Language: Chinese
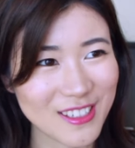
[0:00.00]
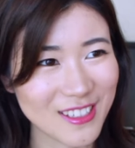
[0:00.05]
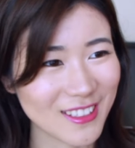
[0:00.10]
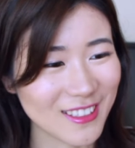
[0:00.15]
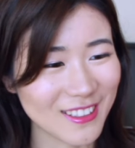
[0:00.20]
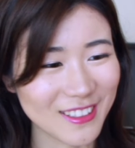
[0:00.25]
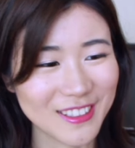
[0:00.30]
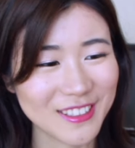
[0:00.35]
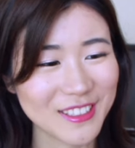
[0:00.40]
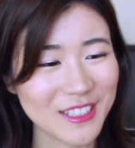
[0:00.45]
然这
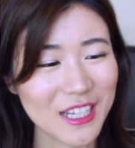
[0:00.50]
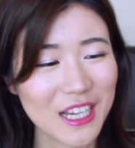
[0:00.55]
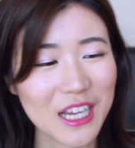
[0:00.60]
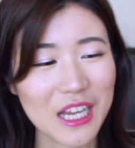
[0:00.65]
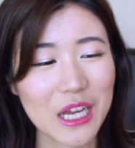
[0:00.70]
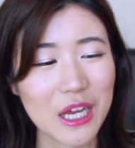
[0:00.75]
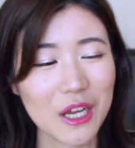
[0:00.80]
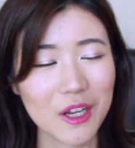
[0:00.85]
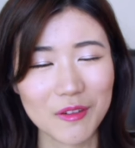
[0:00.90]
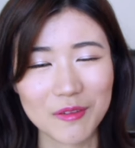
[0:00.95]
个
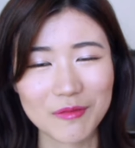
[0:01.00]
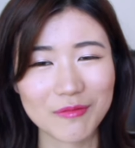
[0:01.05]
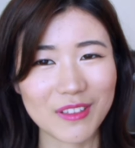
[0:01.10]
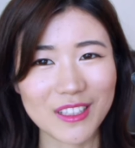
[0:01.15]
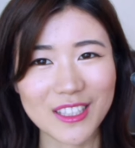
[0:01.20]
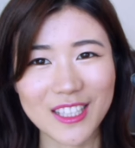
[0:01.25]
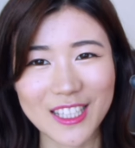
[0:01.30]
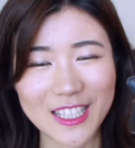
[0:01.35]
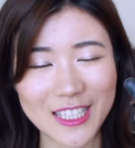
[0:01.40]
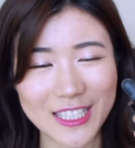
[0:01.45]

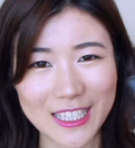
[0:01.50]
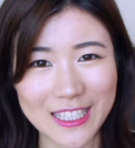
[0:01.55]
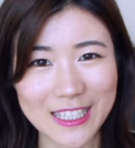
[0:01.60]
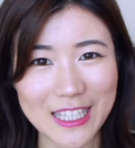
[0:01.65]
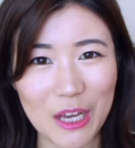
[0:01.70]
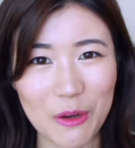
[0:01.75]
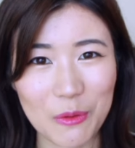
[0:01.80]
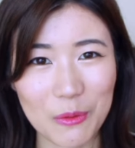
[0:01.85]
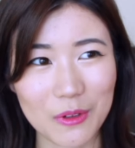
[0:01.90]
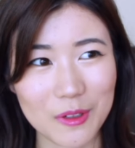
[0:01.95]
粉底已经
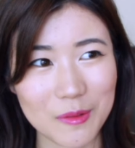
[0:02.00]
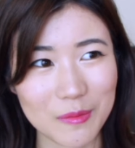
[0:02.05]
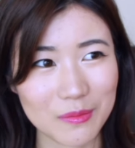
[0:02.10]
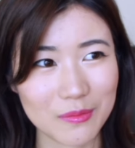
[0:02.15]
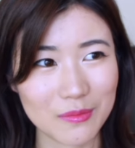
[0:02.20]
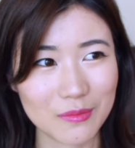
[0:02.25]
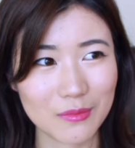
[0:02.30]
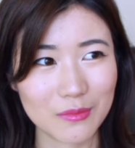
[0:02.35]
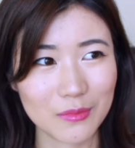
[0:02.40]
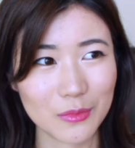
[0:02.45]
在我
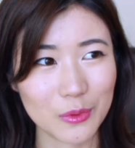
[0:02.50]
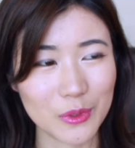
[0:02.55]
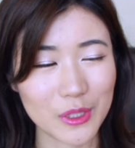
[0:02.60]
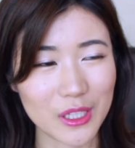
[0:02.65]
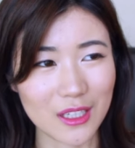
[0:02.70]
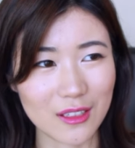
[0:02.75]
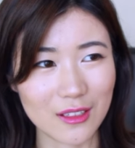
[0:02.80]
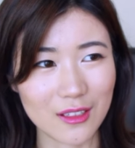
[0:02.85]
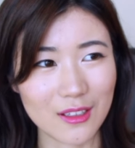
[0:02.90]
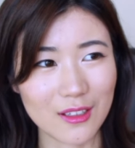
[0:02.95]
目
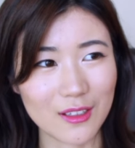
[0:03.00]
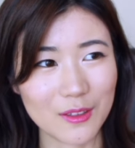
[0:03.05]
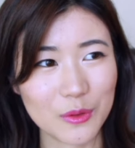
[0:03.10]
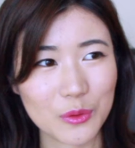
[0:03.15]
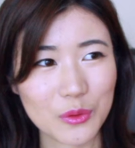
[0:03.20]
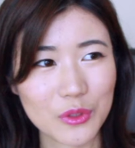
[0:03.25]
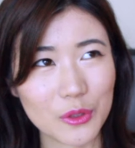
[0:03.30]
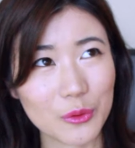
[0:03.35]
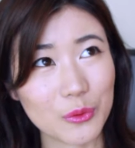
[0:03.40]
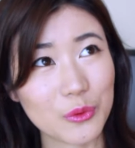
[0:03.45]
前
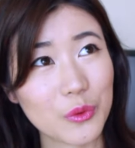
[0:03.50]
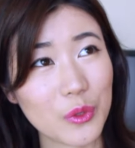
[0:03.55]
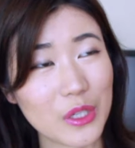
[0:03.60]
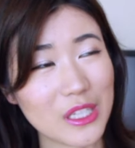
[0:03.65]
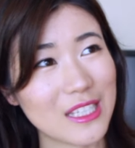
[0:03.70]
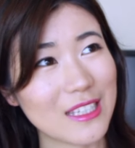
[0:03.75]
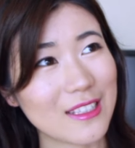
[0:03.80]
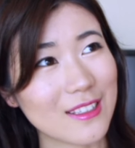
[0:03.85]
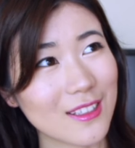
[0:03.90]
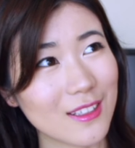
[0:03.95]
的就最
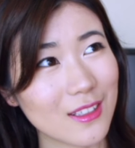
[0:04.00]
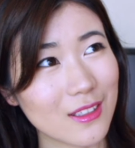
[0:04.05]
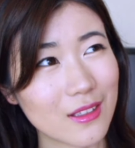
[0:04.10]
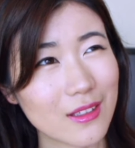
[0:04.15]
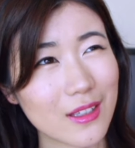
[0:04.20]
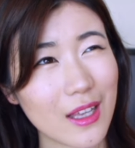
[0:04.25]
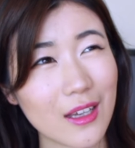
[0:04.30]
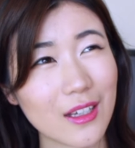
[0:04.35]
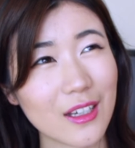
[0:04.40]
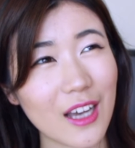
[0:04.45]
近的
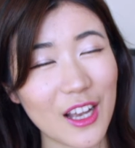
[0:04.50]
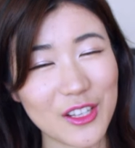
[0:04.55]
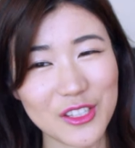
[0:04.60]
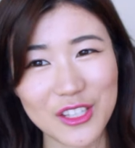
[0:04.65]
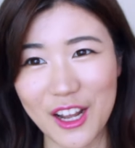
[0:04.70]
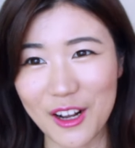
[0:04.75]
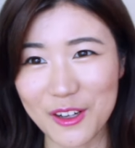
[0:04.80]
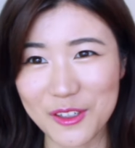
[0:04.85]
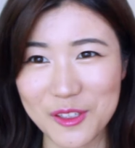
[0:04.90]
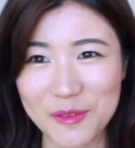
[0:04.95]
三个还是
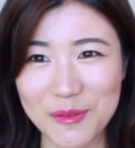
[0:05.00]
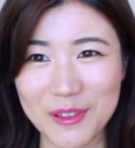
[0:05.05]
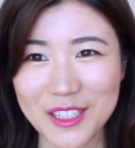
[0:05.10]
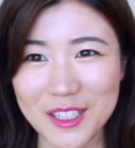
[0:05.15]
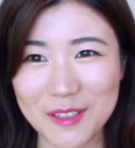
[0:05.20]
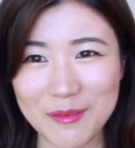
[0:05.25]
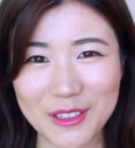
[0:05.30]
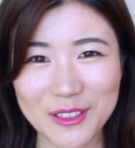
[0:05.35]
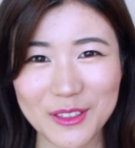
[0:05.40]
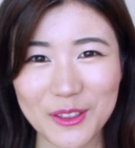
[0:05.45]
两个视频
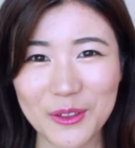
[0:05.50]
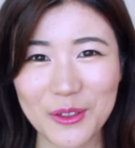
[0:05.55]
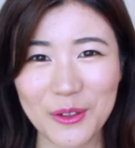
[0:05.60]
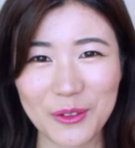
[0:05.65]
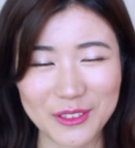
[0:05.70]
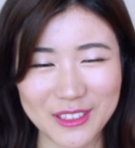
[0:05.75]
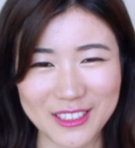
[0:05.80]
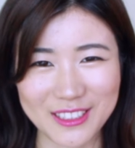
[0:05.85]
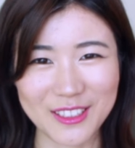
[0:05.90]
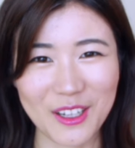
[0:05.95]
里面都
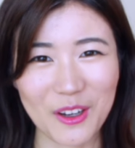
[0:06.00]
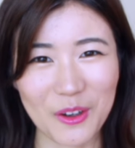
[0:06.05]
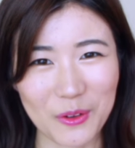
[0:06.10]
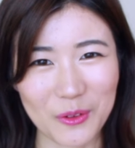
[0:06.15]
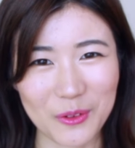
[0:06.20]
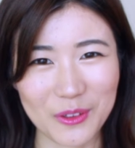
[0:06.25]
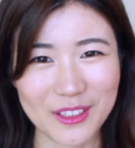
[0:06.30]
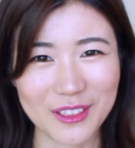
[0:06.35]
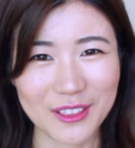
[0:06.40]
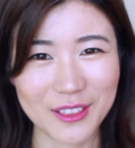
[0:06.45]
有提到
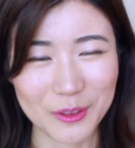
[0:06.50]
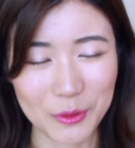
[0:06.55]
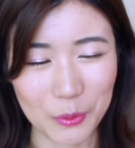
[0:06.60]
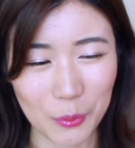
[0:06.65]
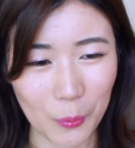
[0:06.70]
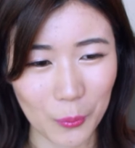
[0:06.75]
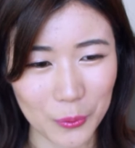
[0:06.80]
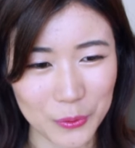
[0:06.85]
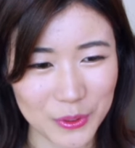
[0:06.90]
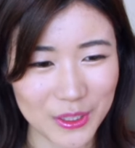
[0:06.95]
过了，
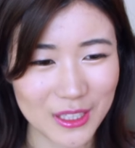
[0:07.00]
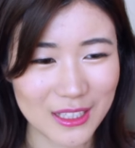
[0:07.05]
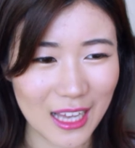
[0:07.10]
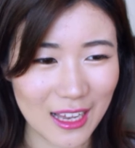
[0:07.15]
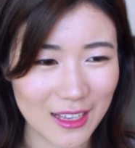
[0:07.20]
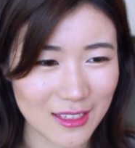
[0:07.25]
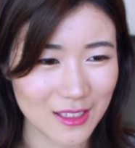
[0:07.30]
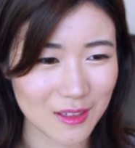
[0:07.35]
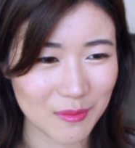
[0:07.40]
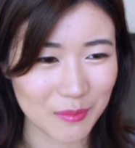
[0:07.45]
我觉得
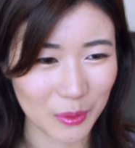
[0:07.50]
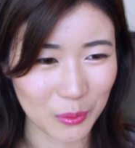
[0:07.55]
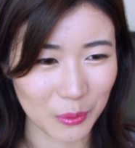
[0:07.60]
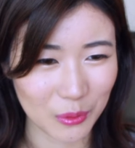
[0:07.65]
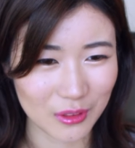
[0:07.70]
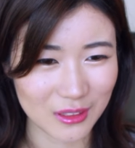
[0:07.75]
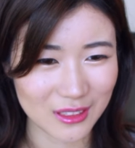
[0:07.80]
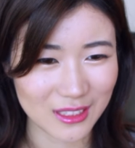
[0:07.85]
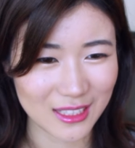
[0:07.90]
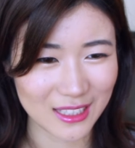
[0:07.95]
它已经被
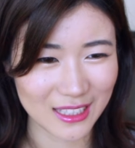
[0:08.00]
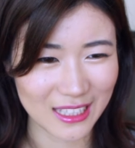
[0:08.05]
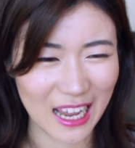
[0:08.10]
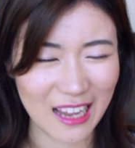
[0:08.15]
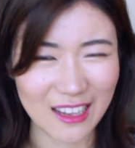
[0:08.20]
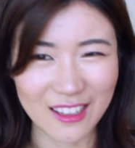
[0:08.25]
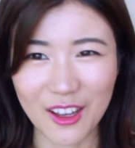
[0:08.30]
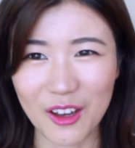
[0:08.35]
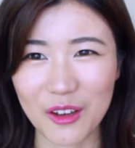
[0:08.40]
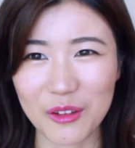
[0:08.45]
我提
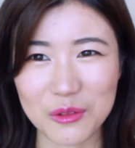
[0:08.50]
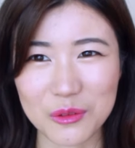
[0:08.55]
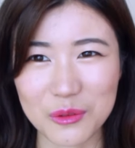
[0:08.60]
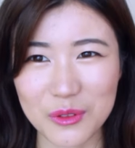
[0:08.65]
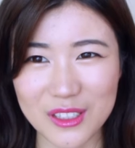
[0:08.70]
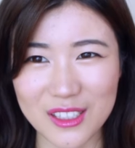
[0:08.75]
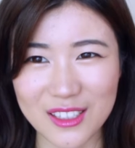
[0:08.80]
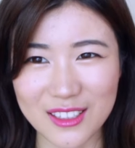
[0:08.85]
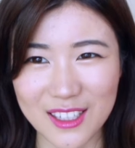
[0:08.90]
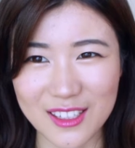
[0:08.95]
烂了哈。
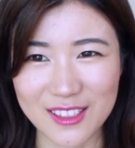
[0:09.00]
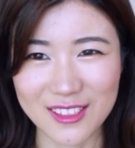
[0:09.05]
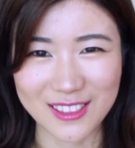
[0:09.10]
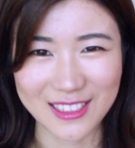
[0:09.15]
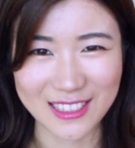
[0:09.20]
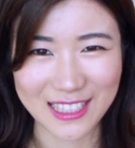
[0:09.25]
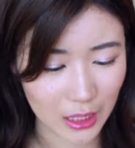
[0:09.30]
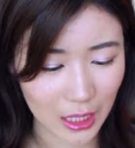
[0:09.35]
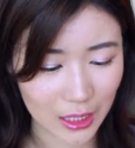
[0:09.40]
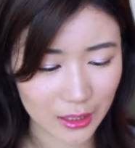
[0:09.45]
最近，但是
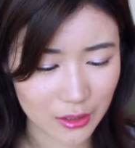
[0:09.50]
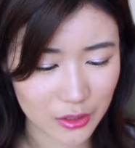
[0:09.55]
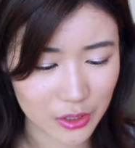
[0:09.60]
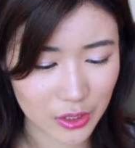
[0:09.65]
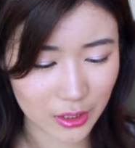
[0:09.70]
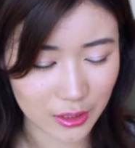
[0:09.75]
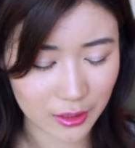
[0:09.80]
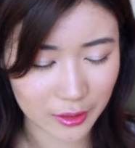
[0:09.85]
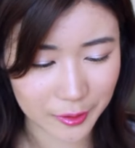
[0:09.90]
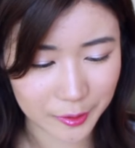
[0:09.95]
它的
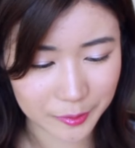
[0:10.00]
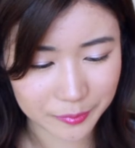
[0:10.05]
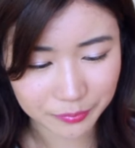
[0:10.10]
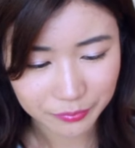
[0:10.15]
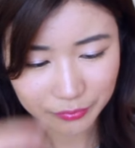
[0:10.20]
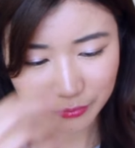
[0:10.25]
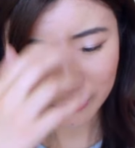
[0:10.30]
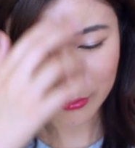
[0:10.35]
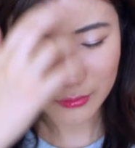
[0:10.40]
这个